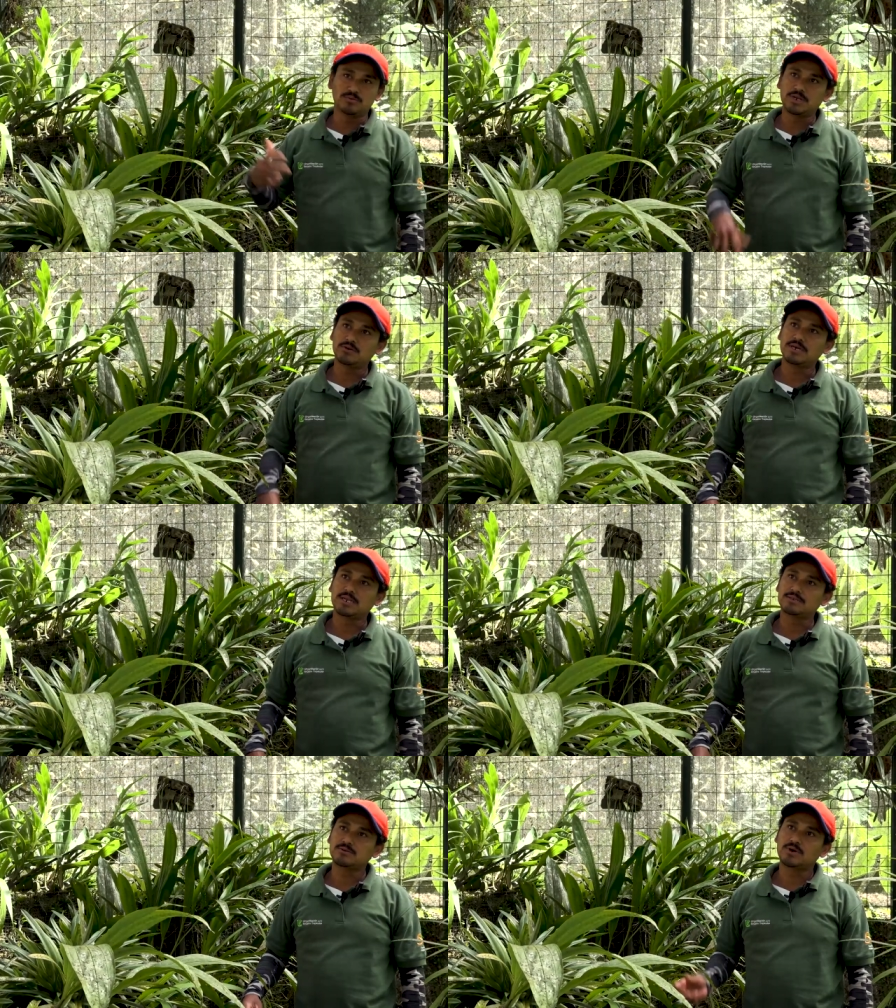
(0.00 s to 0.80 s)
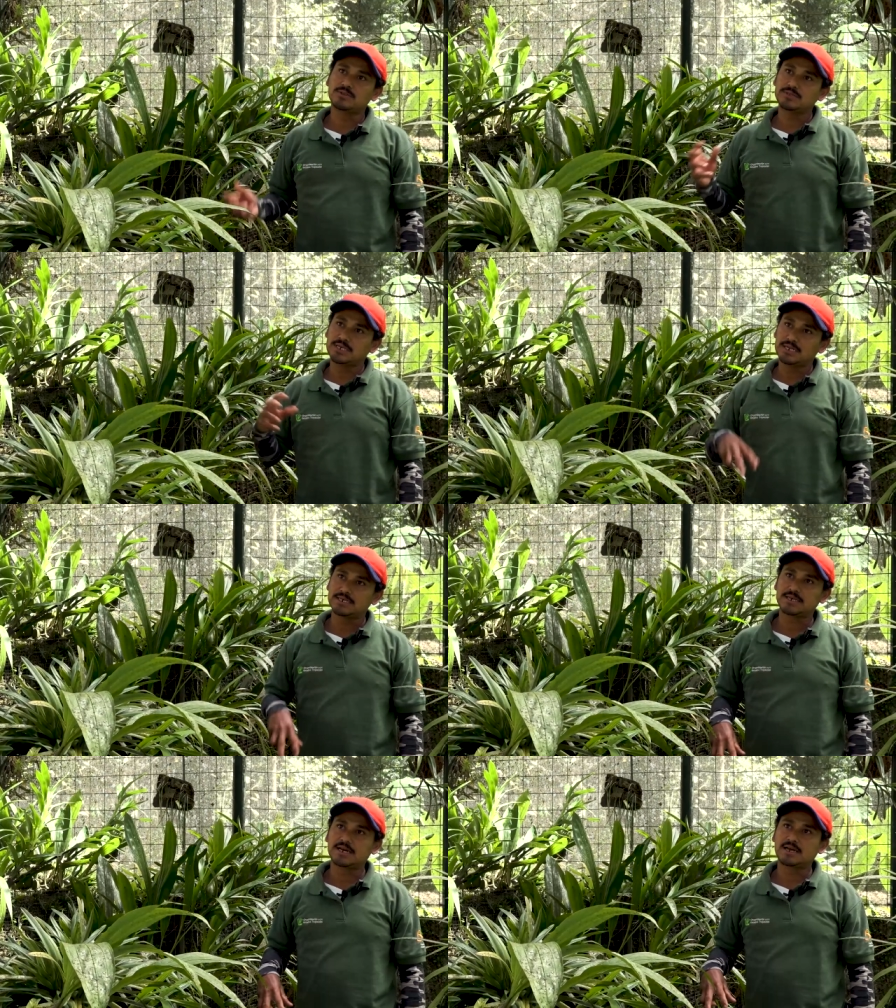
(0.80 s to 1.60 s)
número de ingreso cuando se
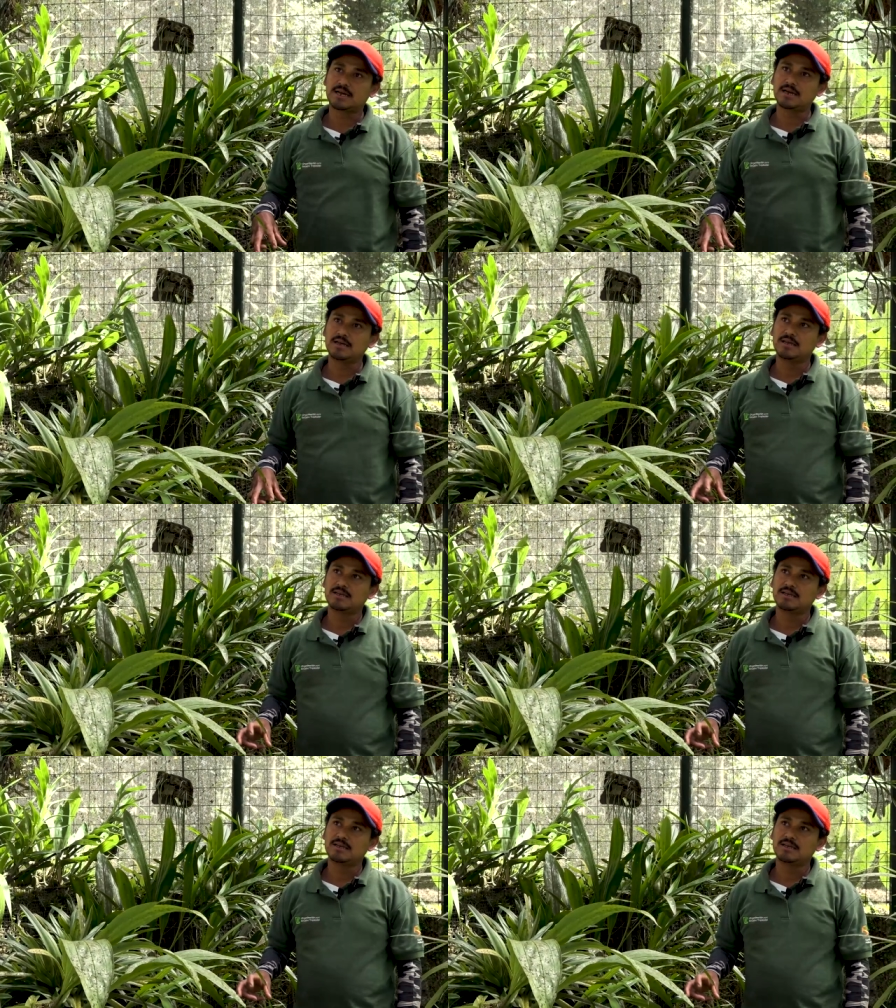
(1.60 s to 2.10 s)
ingresan acá,